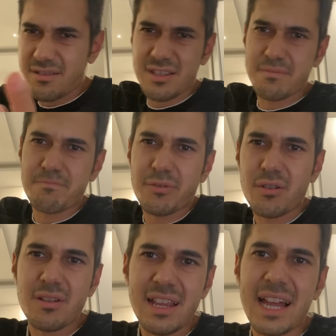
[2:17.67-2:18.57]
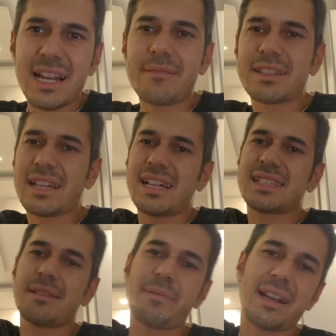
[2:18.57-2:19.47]
sbrogliare la
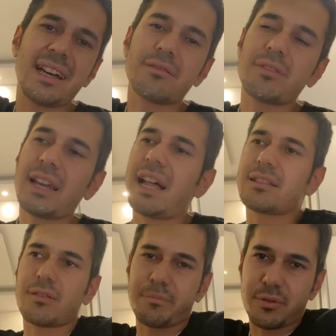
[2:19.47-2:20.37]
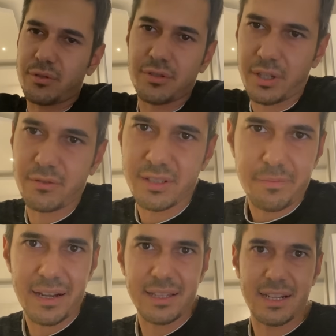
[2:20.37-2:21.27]
matassa parlando di altro piuttosto che non si
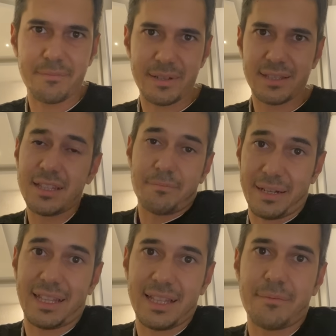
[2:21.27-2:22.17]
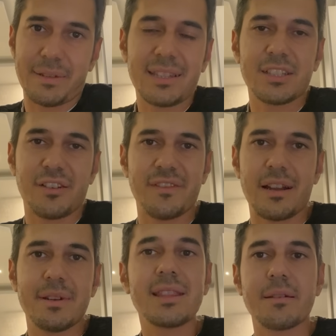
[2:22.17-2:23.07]
parli della partita, perché della partita c'è
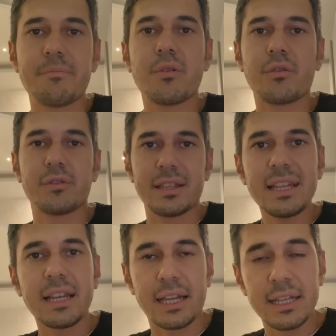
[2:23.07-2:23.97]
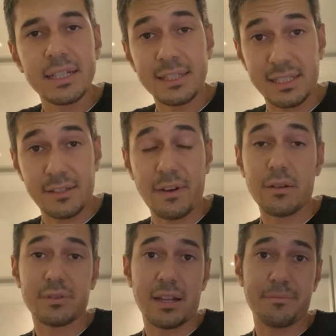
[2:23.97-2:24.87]
veramente poco da dire se si
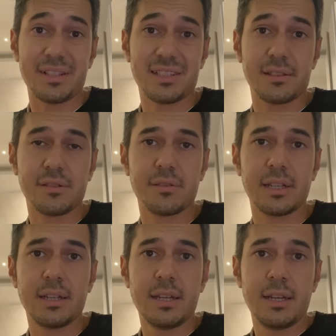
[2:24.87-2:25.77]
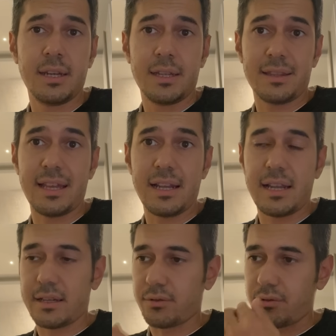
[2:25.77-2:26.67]
valuta la prestazione
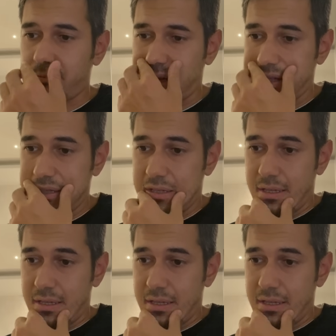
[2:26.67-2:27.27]
della Roma.